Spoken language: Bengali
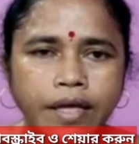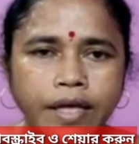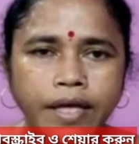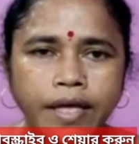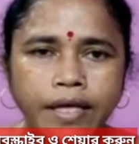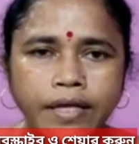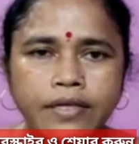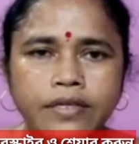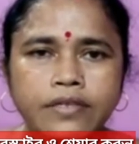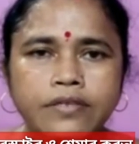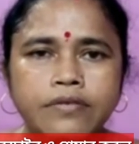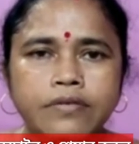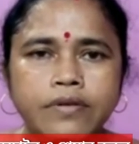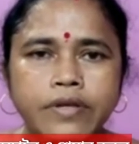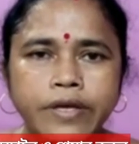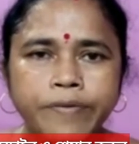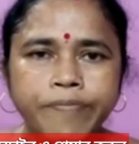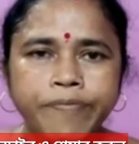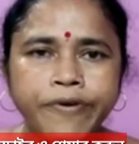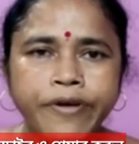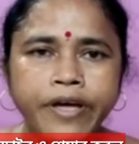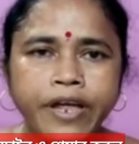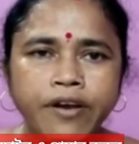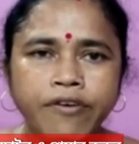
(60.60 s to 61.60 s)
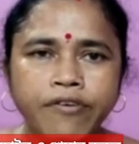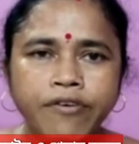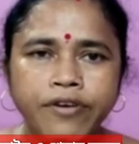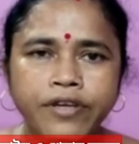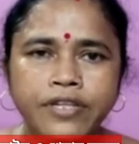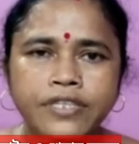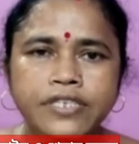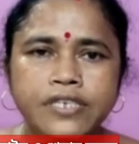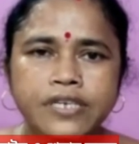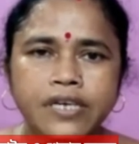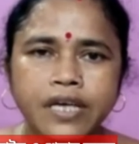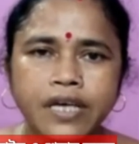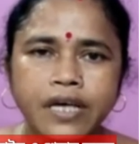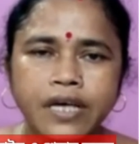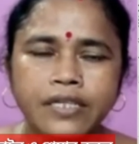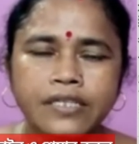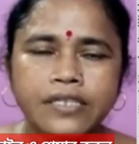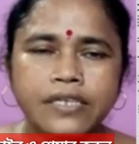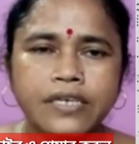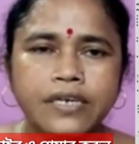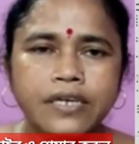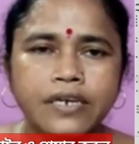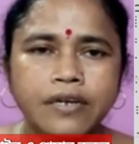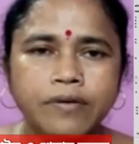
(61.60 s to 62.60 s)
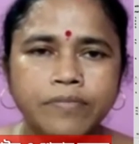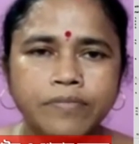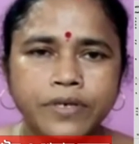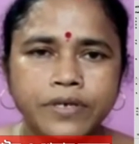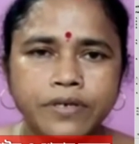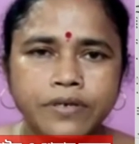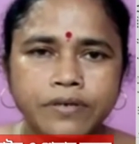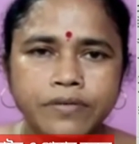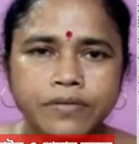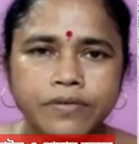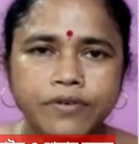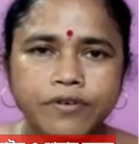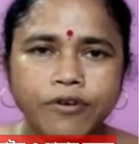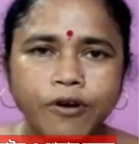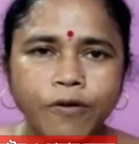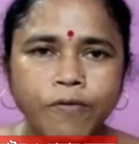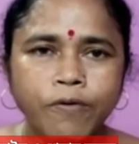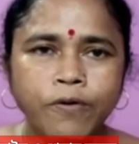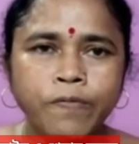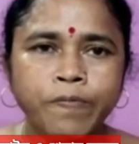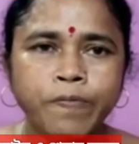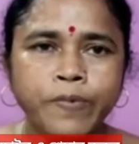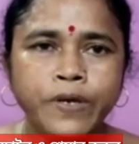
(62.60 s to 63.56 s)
হ্যাঁ এফআইআর হয়েছে আজকের আমি খবর